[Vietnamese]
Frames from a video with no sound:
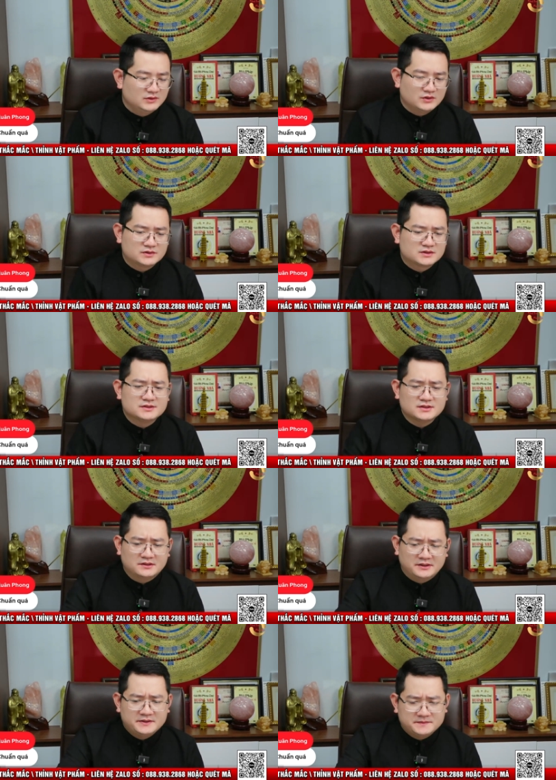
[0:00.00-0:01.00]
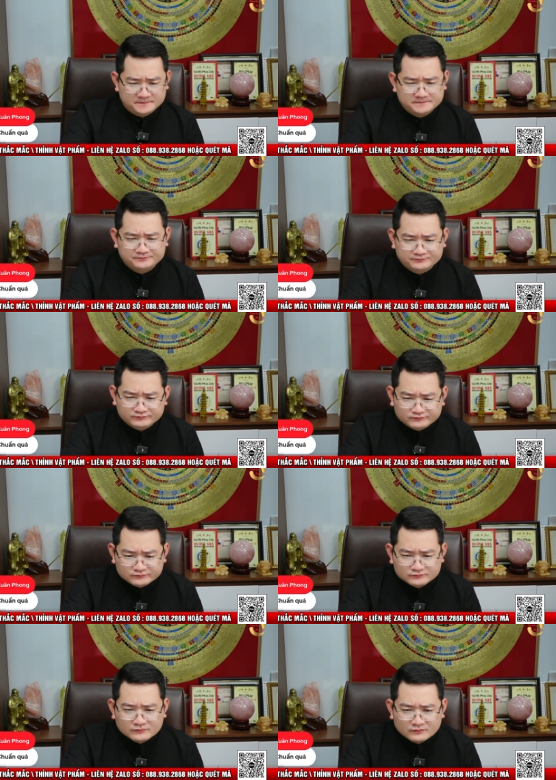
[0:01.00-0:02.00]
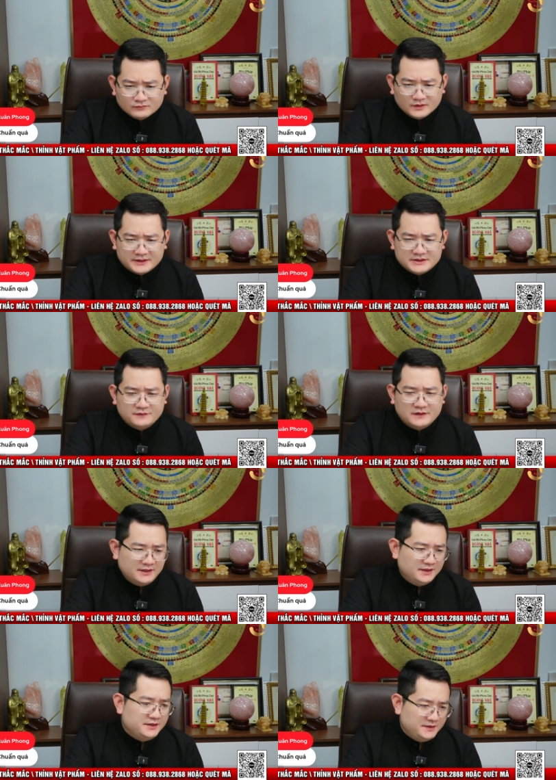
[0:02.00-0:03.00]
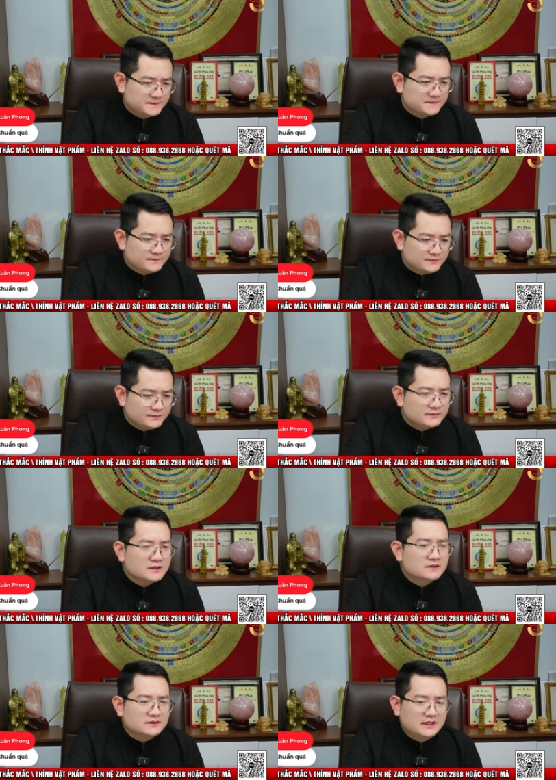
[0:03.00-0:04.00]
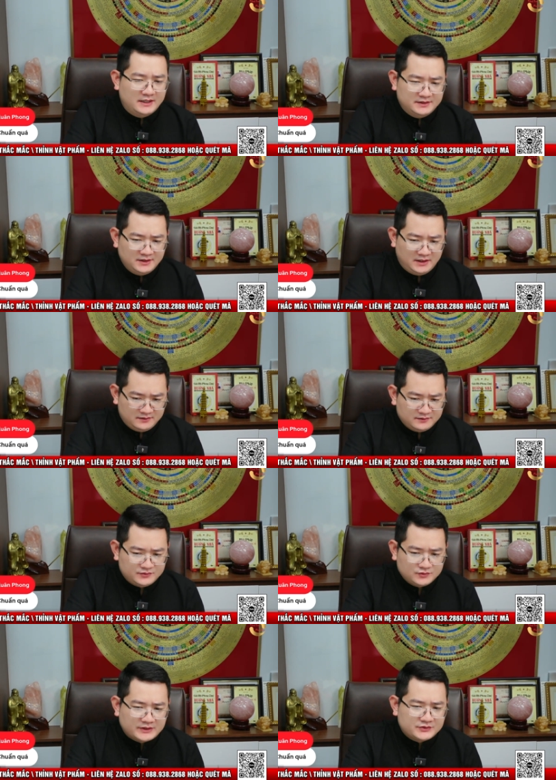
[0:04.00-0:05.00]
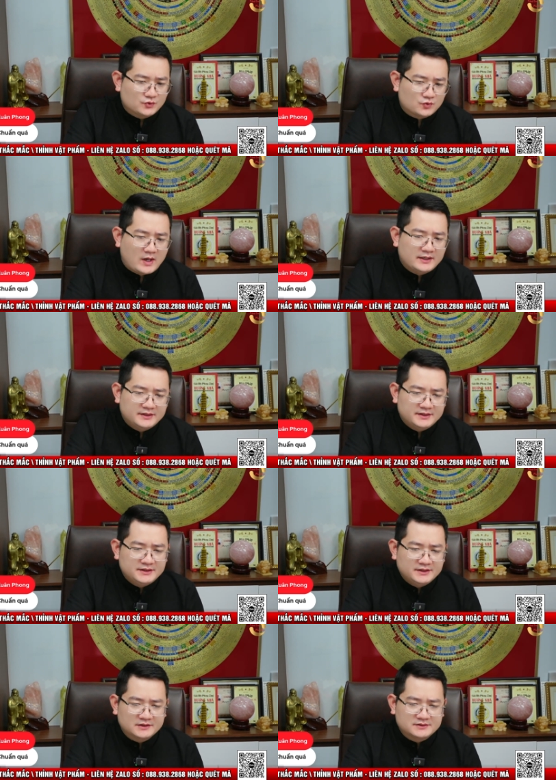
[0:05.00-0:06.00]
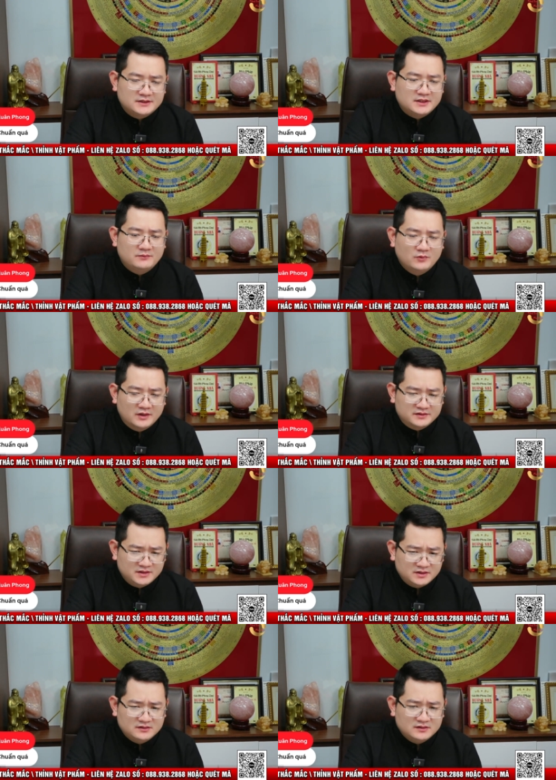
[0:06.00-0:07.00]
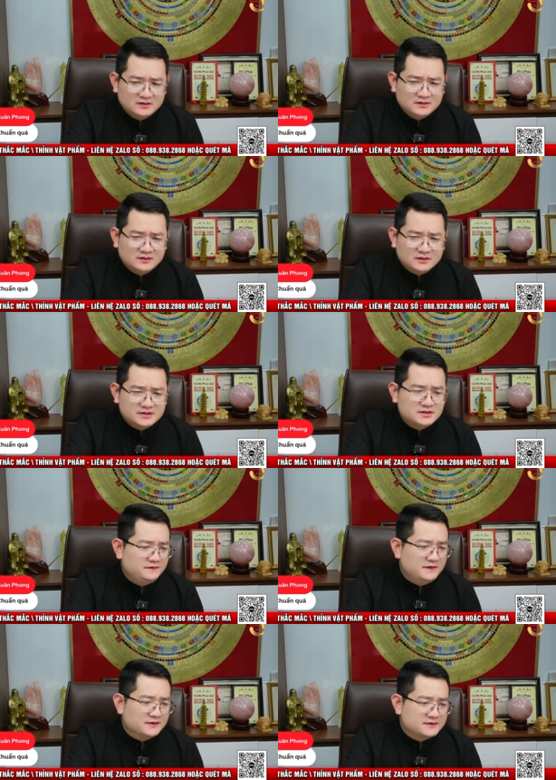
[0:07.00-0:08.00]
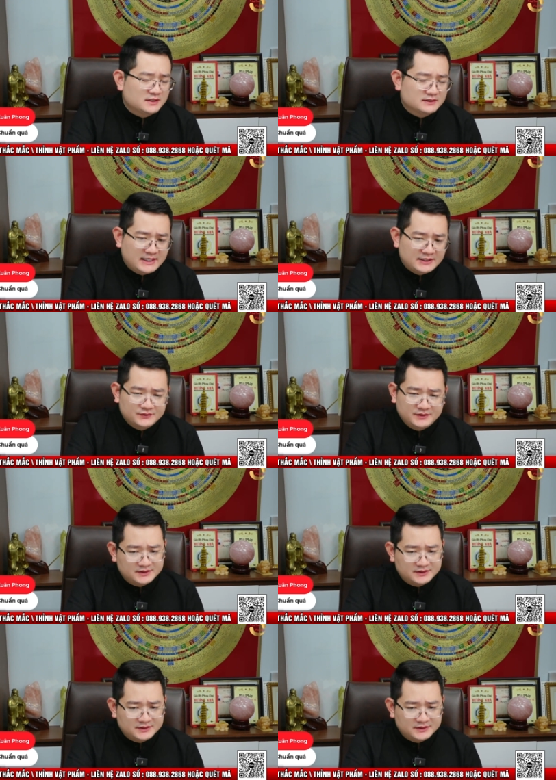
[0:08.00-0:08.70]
có cơ sở hết anh chị phải để ý đi đừng để gì ạ chúng ta chủ quan đến khi là rất là muộn thì cái sự việc nó xảy ra rồi